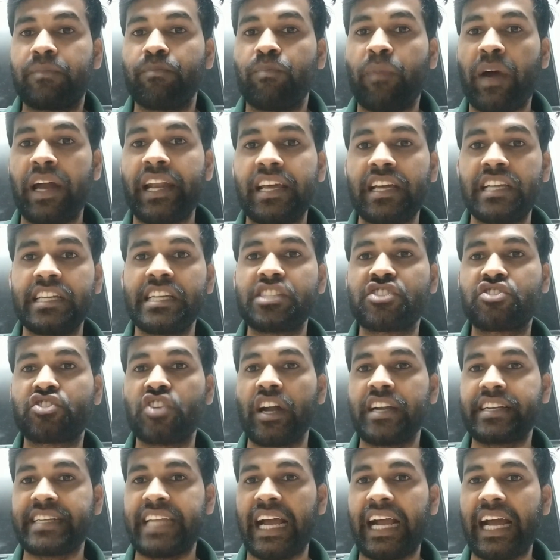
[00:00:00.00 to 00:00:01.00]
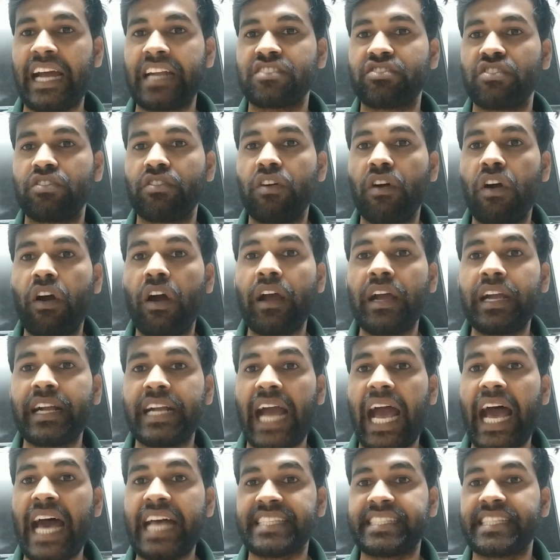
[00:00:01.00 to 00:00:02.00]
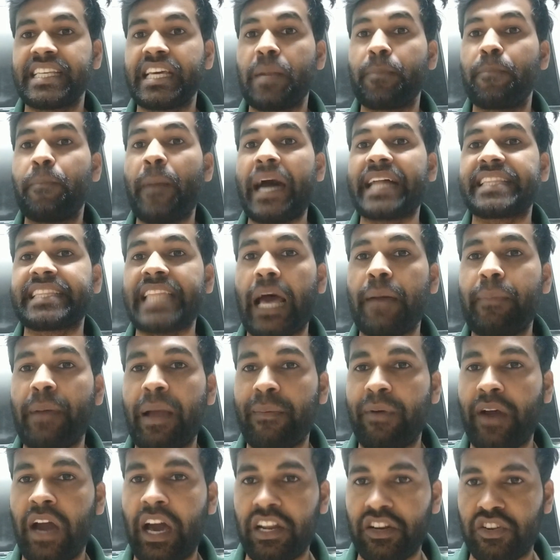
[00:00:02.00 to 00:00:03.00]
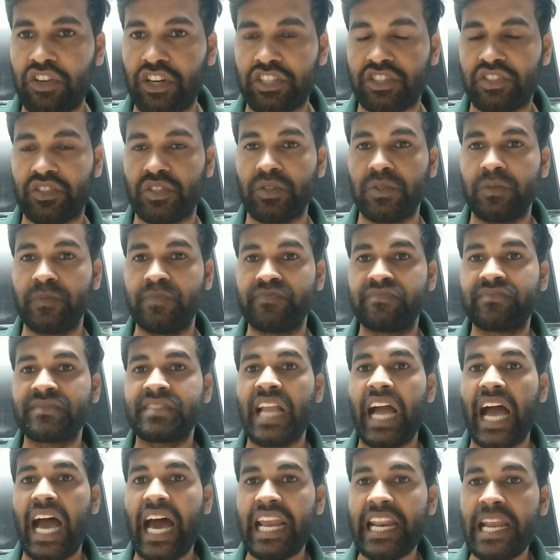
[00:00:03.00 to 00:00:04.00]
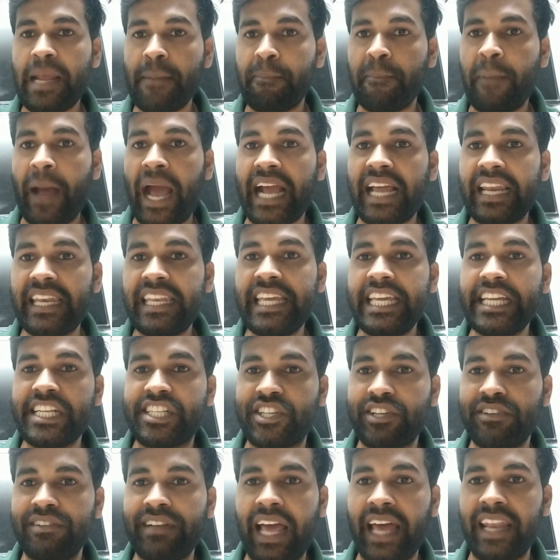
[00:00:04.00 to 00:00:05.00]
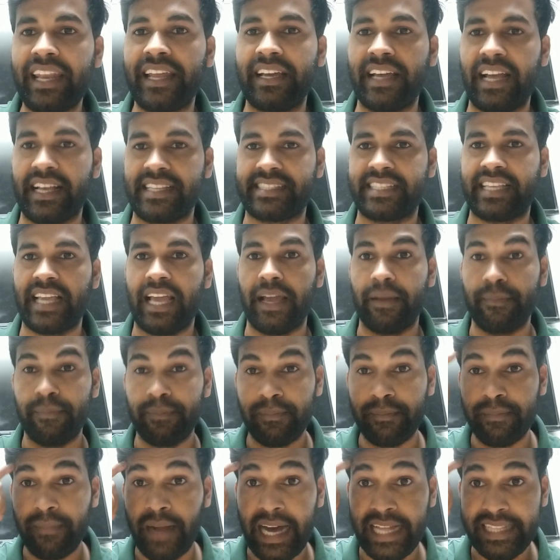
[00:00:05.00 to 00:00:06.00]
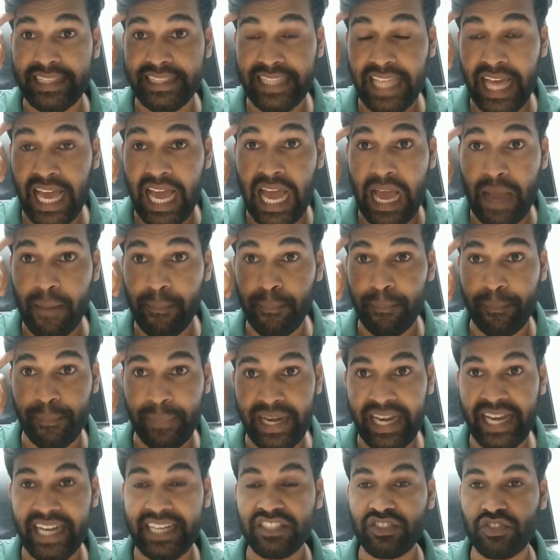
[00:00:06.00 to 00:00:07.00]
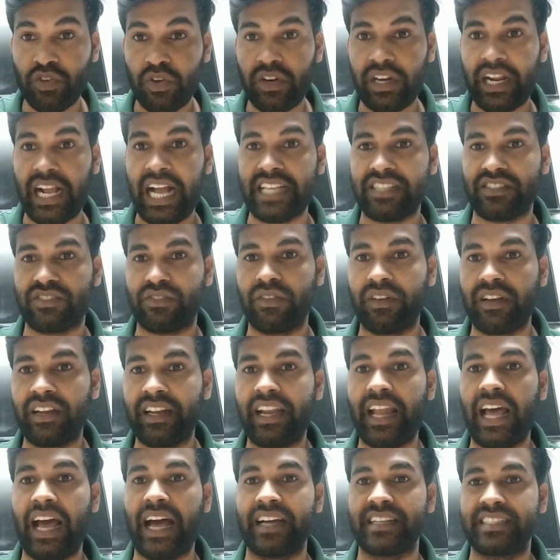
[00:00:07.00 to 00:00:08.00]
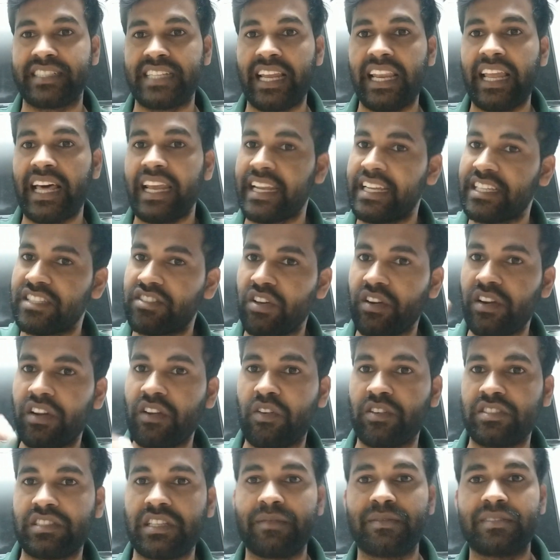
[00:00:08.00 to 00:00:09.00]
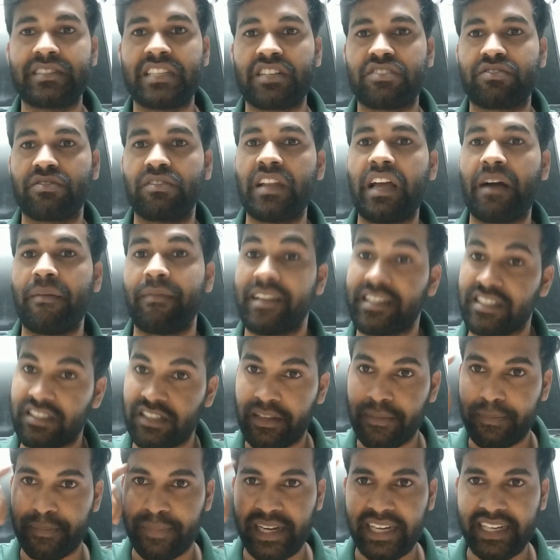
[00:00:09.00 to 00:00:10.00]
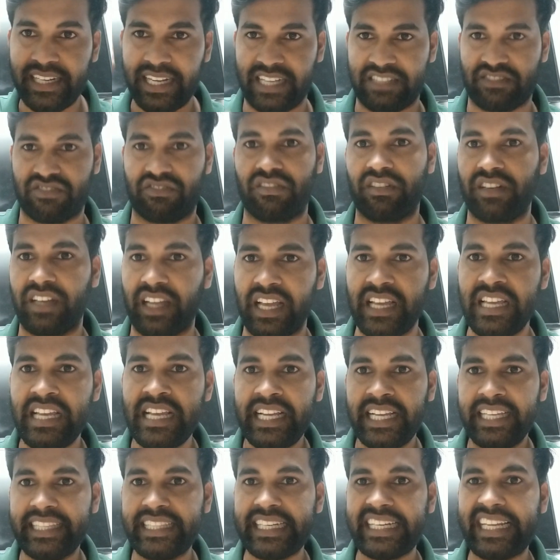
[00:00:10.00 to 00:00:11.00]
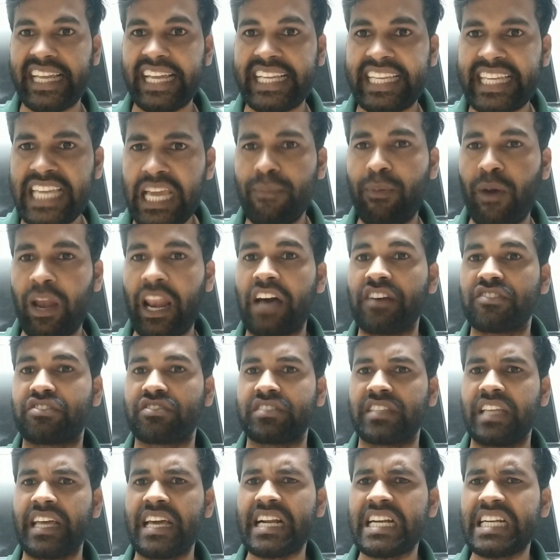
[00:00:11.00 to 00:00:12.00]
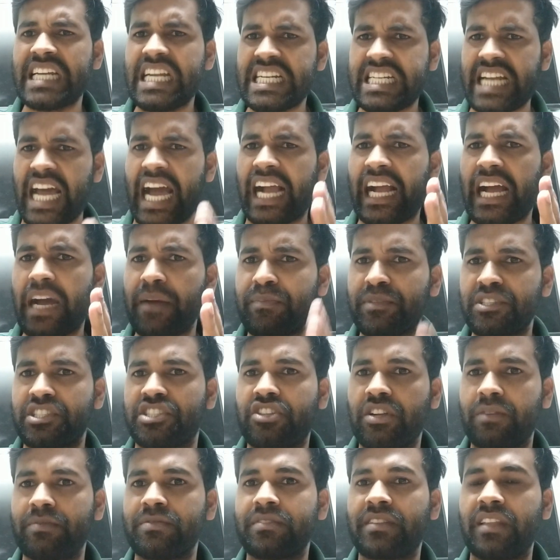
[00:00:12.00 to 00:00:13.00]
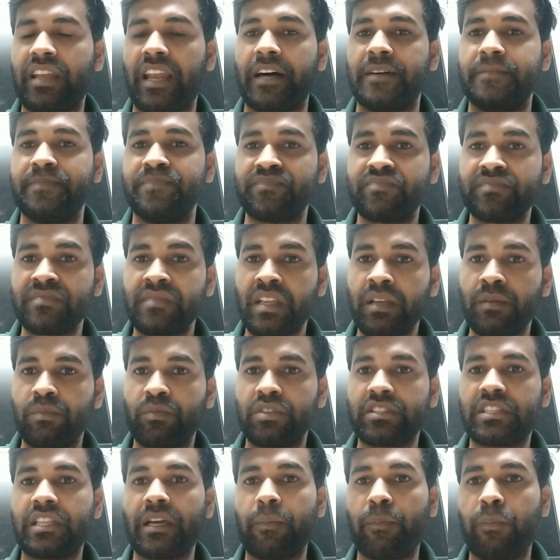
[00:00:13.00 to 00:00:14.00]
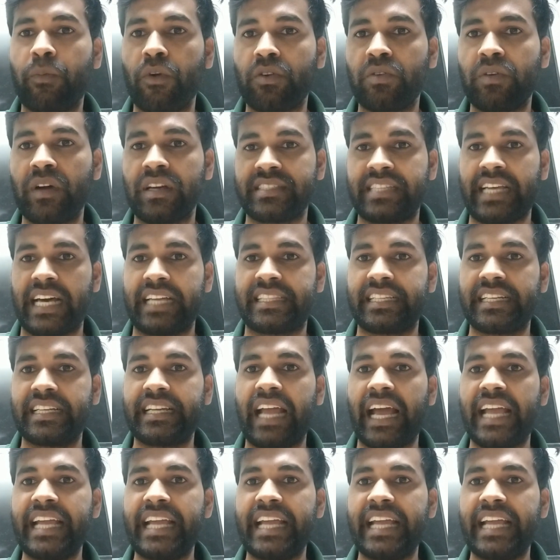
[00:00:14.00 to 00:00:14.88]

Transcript: মানে ইজ্জত ঢাকার জন্য গাছের পাতা ব্যবহার করতো আরে পাগলি শুনে নে আজকে মাথা ব্রেন তোর কাজ করে না শালার এই ধরনের কথাবার্তা শুনলে আমার আসলে ব্রেন কাজ করে না এদেরকে কি বলা উচিত একটা ঢাকা বিশ্ববিদ্যালয়ের মধ্যে পড়ুয়া ছাত্রীরা